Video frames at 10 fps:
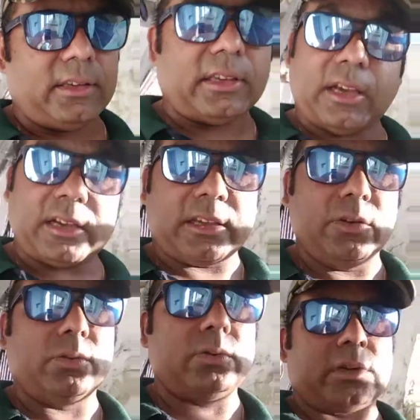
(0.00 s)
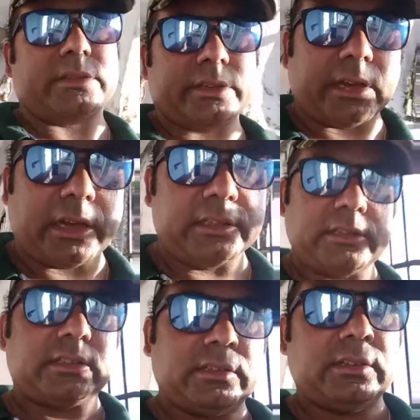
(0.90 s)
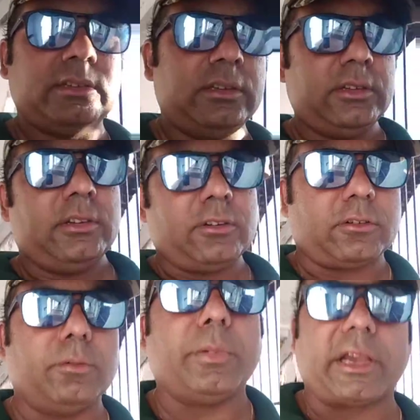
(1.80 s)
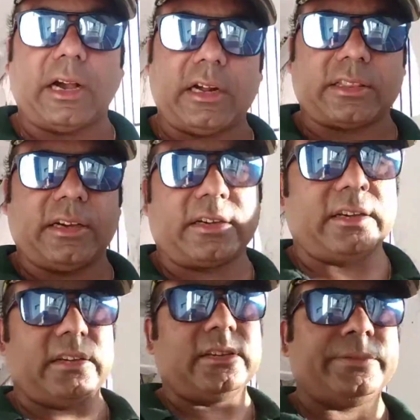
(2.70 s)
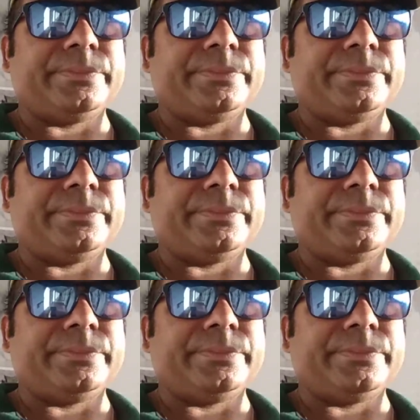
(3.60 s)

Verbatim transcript: यहाँ के लोगों का शहादत को बेकार ना करें